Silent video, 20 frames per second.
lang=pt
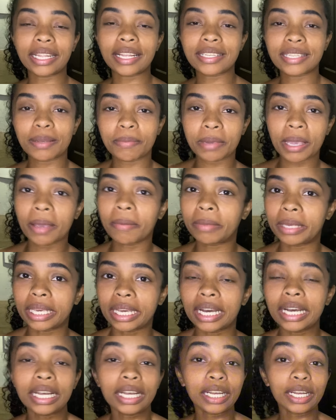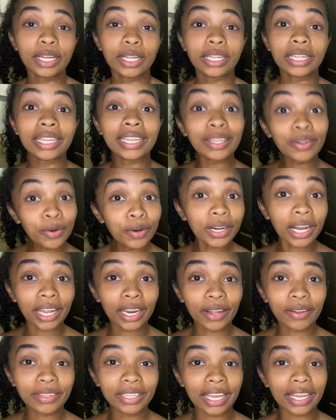Dessa minha amiga. No
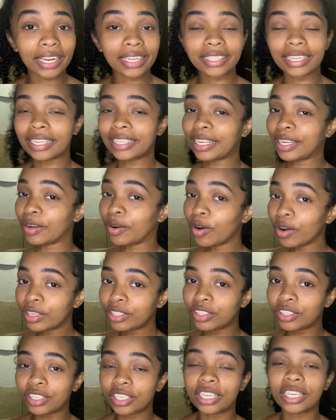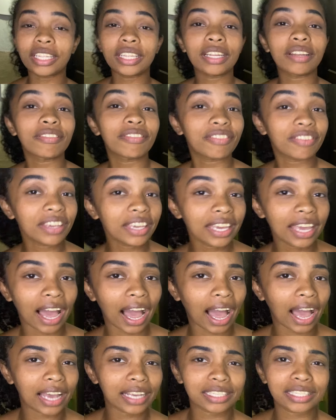canal dela tá tem rotina,
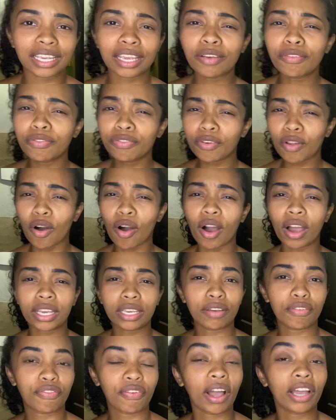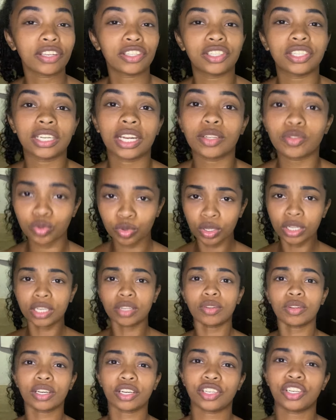viagem, vlog, faxina, tudo
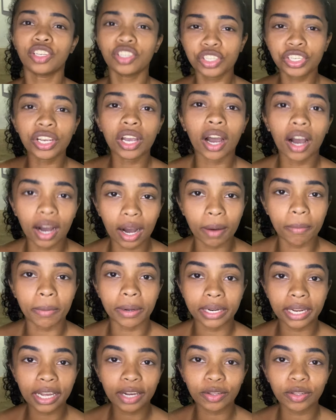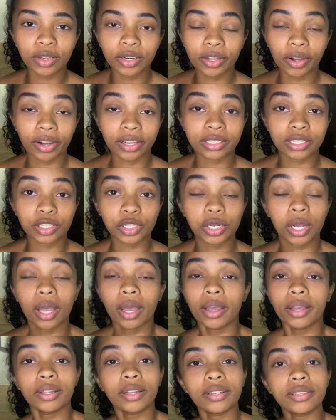aquilo que a gente ama, né, gloriosas?
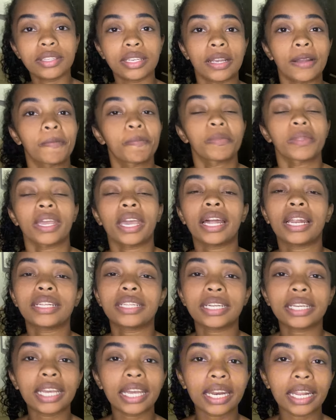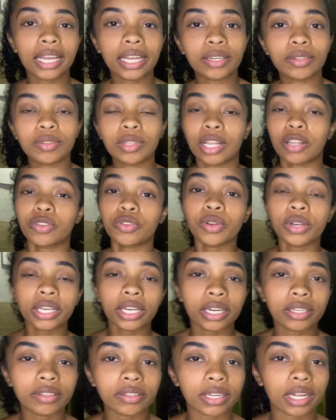Então assim, ela tá querendo, tá
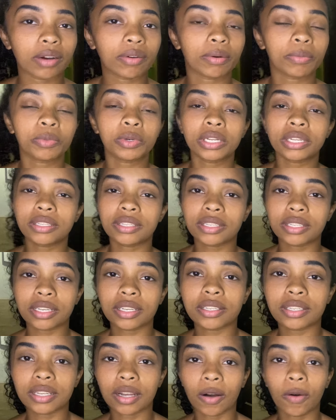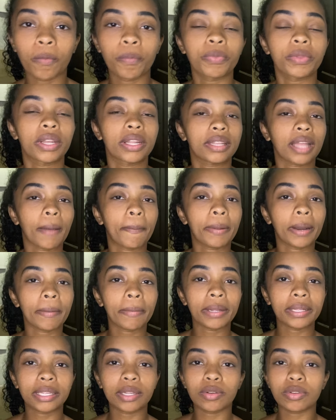sonhando, né, com a monetização, tá para
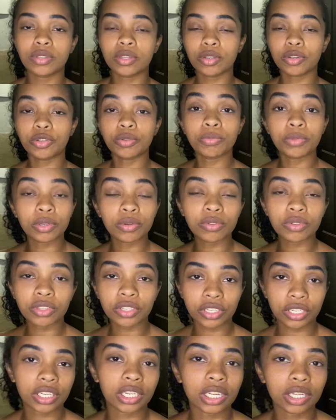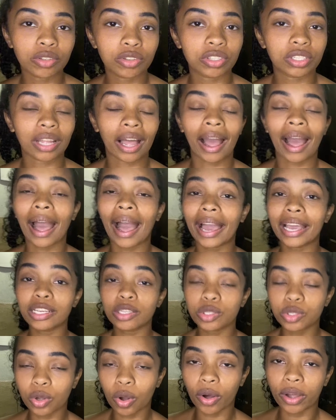bater os seus mil inscritos, tá?
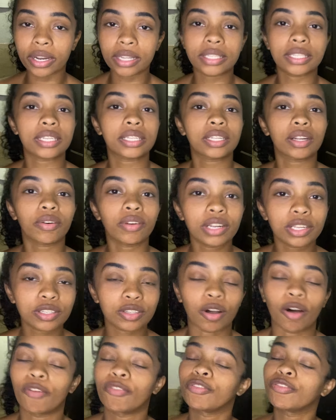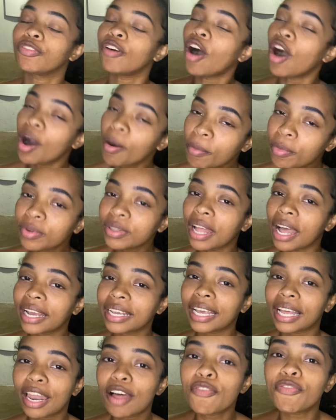Às horas, então olha só, vamos dar
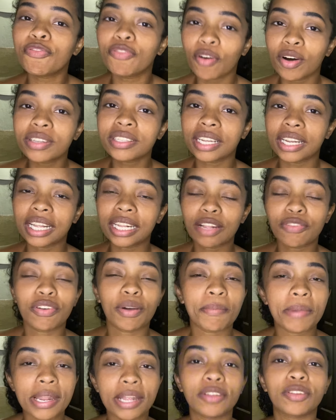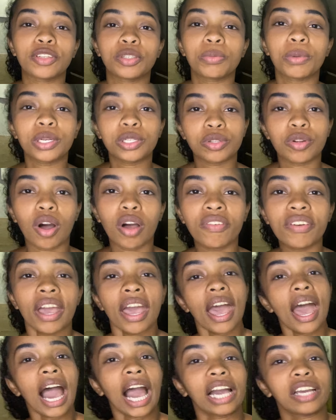aquela força, né, da família 2 mais 9,
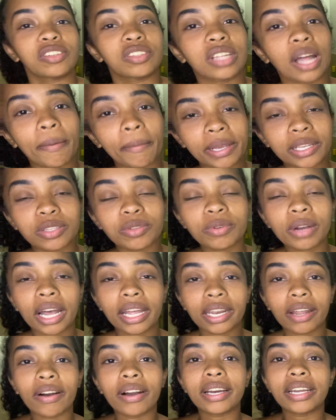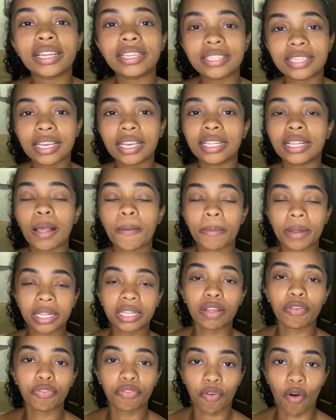ajudar mais um canal a crescer aqui na
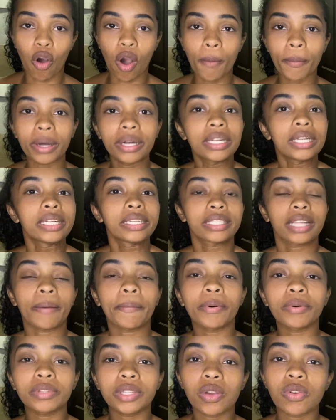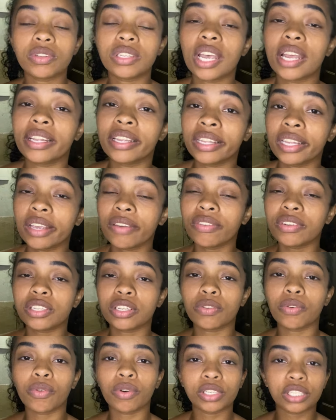plataforma, tá bom? Tenho certeza que
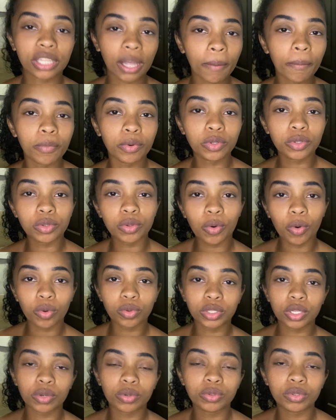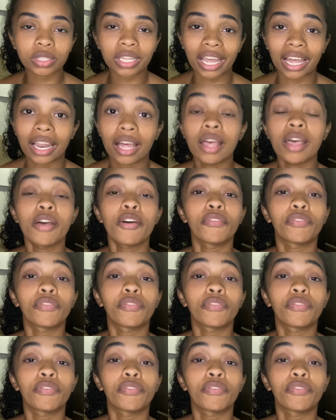vocês vão gostar muito do conteúdo dela.